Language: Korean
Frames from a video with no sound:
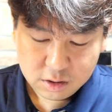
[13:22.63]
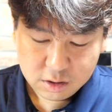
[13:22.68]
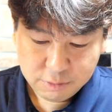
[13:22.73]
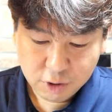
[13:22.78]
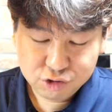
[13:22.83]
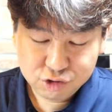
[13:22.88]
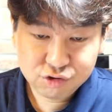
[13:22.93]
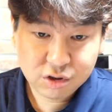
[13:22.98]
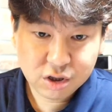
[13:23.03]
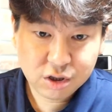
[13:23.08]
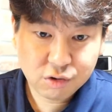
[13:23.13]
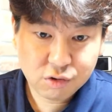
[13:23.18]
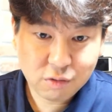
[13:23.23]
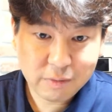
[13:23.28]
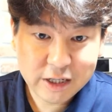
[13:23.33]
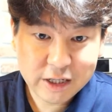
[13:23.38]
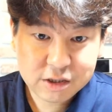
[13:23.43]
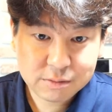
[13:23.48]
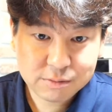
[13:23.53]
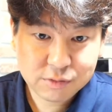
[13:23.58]
몇 주년에도
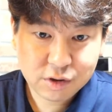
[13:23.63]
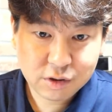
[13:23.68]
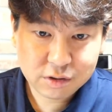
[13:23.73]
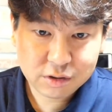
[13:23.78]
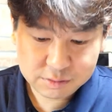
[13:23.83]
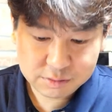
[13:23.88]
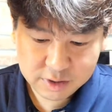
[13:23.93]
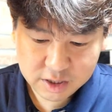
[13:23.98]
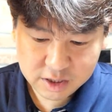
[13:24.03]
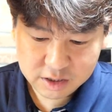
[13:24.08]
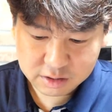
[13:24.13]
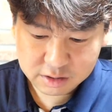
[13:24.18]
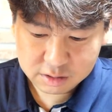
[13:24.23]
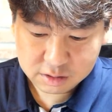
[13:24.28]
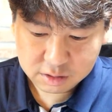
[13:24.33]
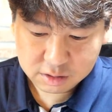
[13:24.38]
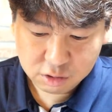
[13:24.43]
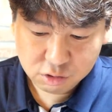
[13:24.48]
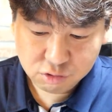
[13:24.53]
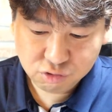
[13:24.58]
말씀드렸지만
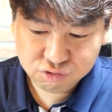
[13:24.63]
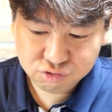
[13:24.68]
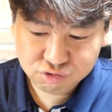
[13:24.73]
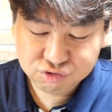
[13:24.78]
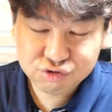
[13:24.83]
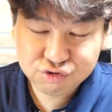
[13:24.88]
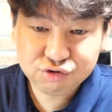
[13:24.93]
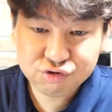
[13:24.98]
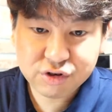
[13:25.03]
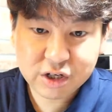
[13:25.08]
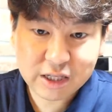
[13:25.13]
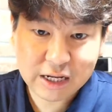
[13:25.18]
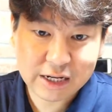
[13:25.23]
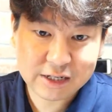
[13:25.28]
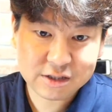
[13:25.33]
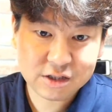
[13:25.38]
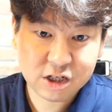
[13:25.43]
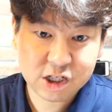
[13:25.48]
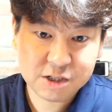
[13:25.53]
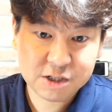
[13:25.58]
결국 누구의
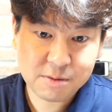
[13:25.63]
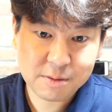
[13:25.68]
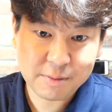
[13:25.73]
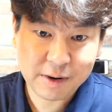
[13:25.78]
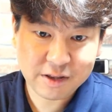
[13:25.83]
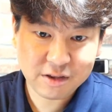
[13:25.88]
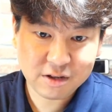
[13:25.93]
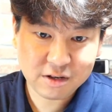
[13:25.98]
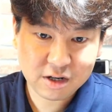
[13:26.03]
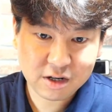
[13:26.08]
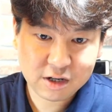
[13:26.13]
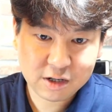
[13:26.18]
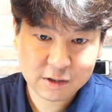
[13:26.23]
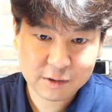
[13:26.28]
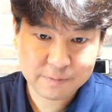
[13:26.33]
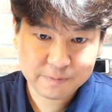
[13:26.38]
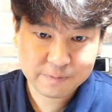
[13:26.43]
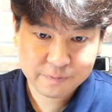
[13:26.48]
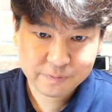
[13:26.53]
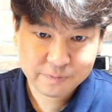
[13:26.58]
다스리심을 받느냐